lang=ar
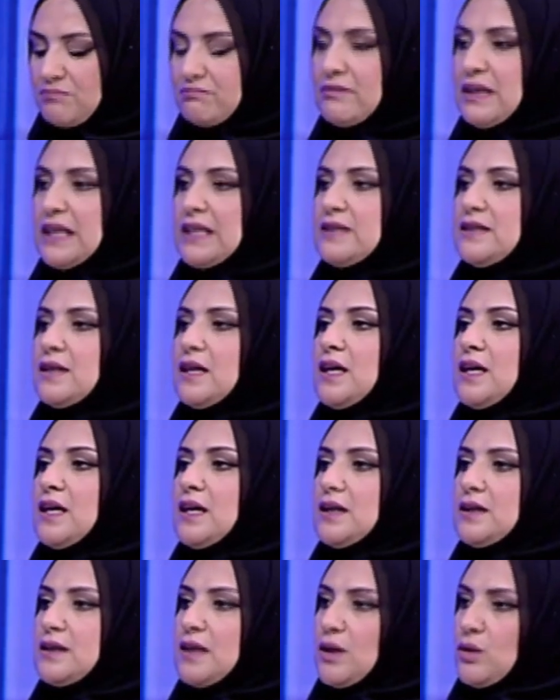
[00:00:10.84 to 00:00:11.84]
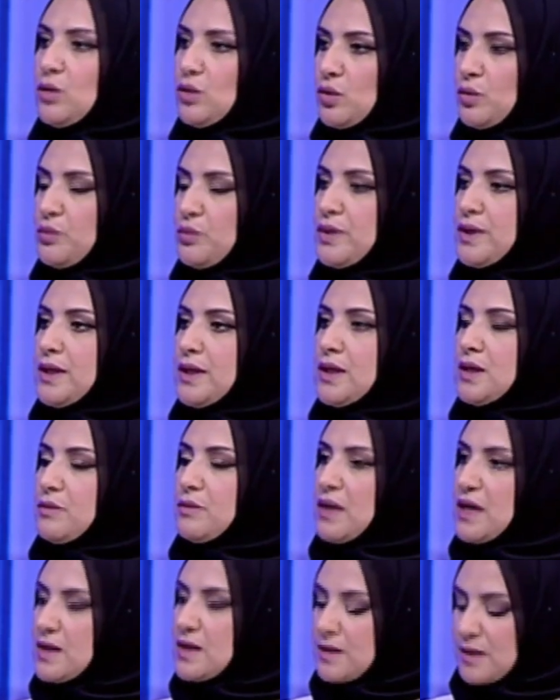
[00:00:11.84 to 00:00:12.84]
الاتحاد الأوروبي
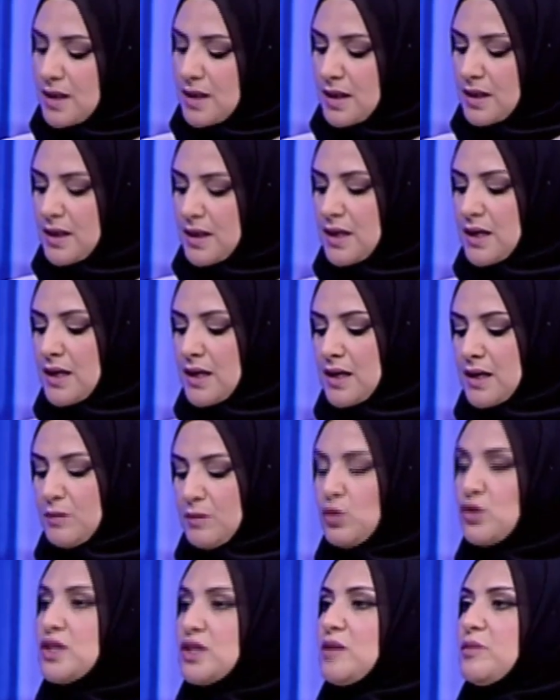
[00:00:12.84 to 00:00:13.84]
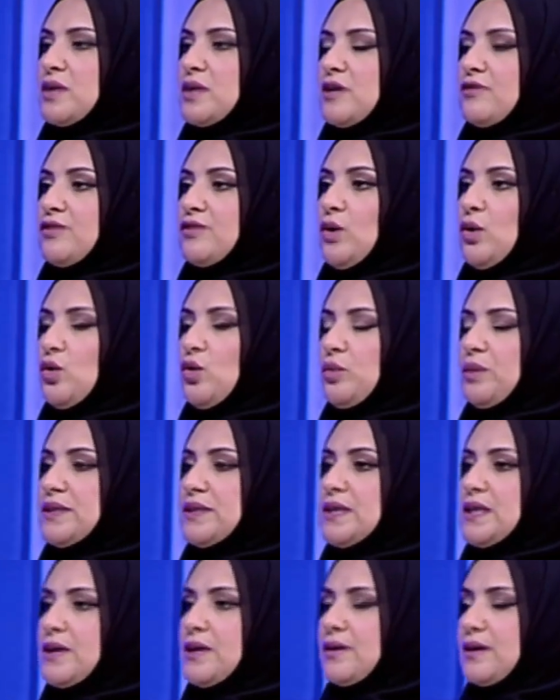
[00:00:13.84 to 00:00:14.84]
ما زال مستمرا في
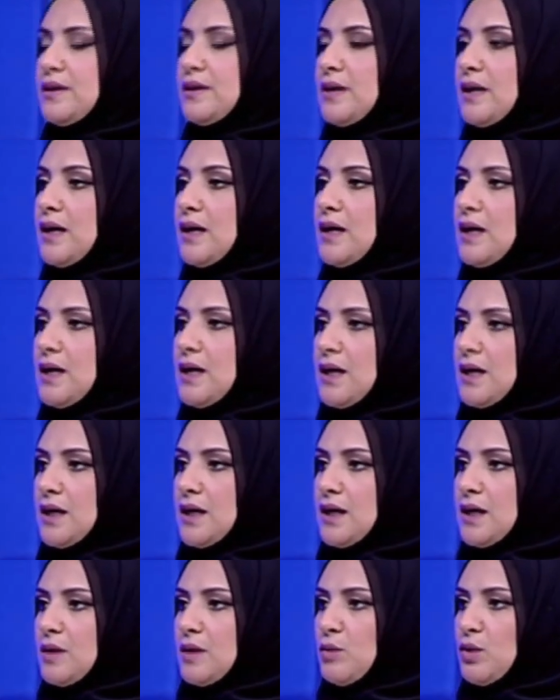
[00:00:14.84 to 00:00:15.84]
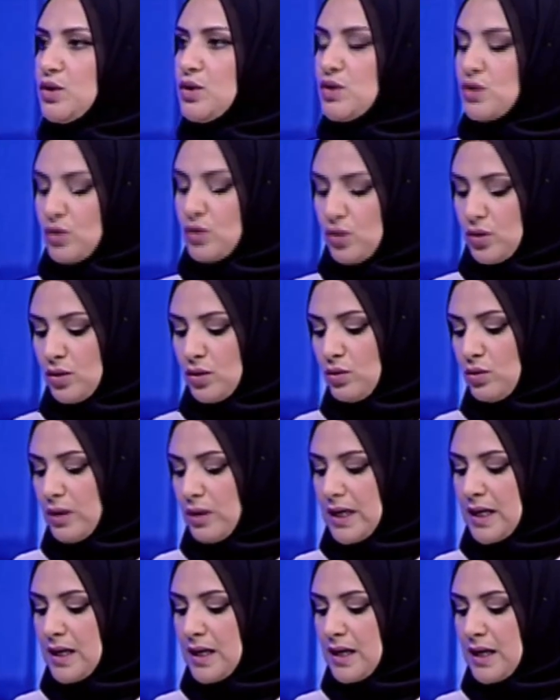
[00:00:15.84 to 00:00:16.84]
عقوبته ضد أه، موسكو
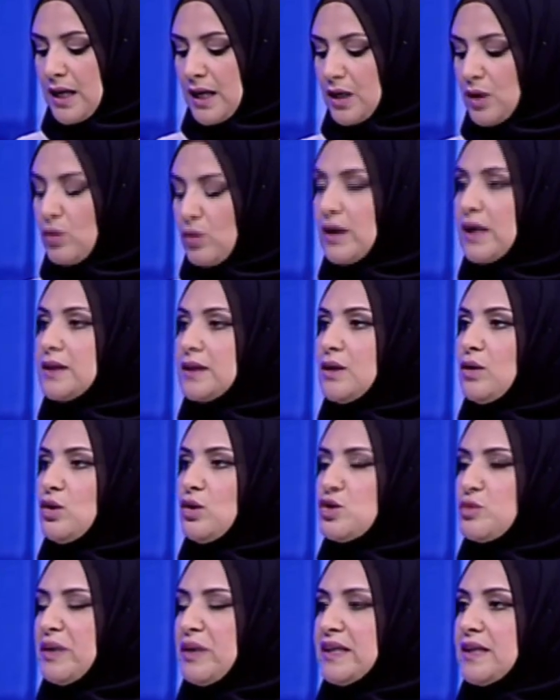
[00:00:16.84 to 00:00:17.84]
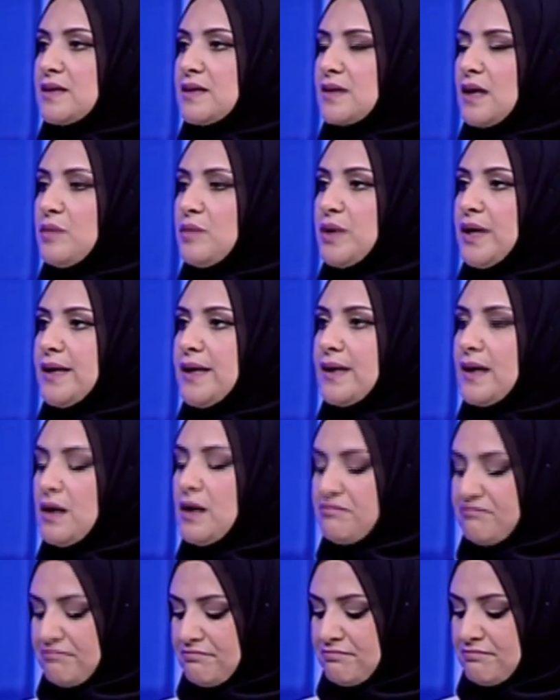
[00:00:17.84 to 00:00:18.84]
وآخرها كان الحزمة التاسعة برأيك
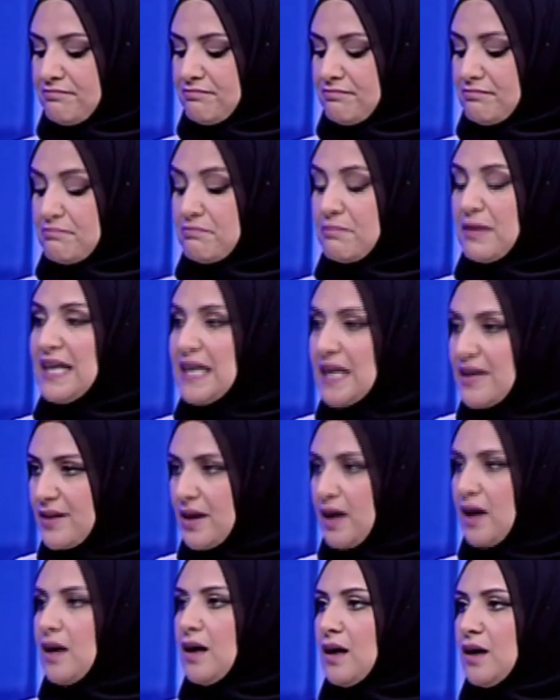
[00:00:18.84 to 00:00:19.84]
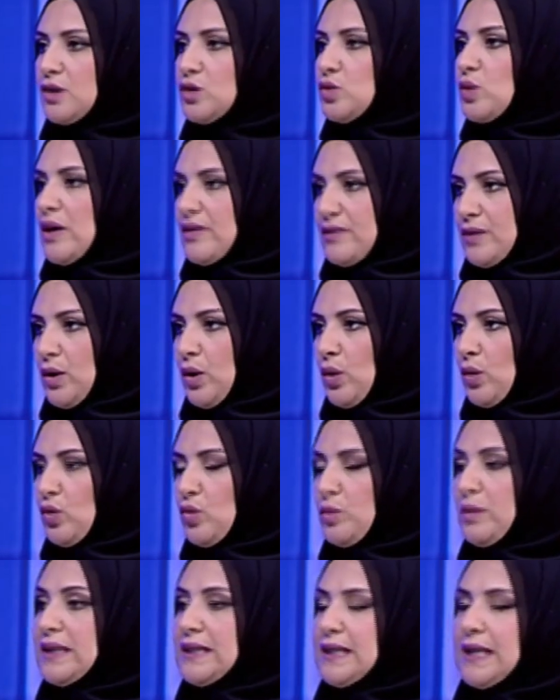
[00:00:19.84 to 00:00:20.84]
ما الذي حققته هذه
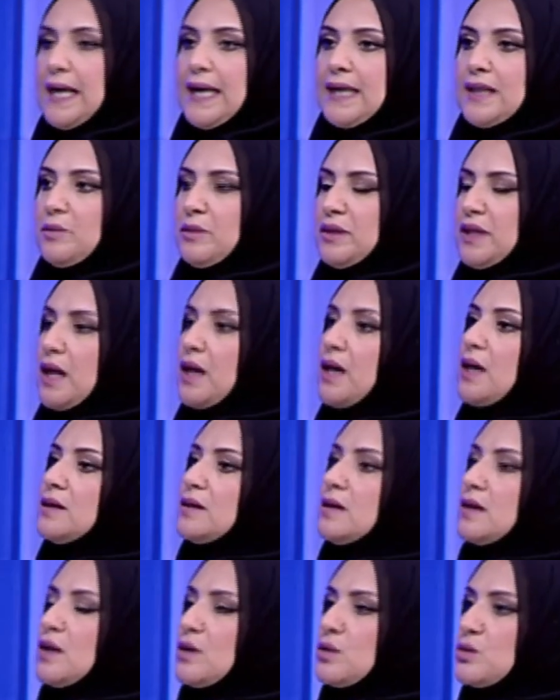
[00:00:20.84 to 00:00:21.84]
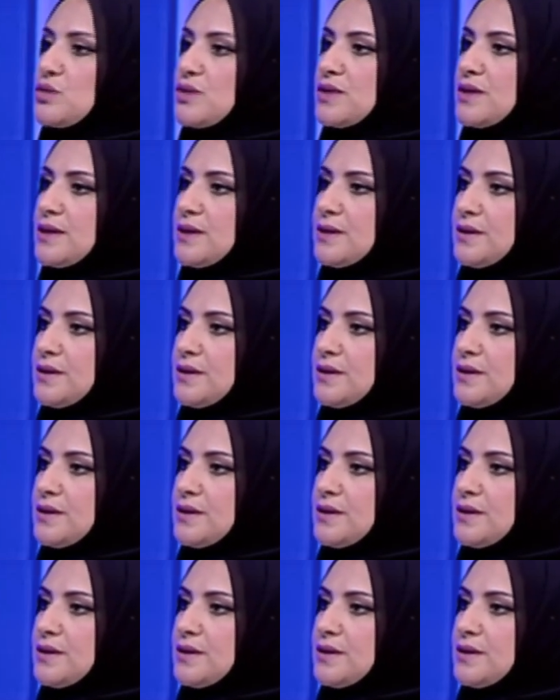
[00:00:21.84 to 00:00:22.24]
العقوبات للحد من الخطر الروسي؟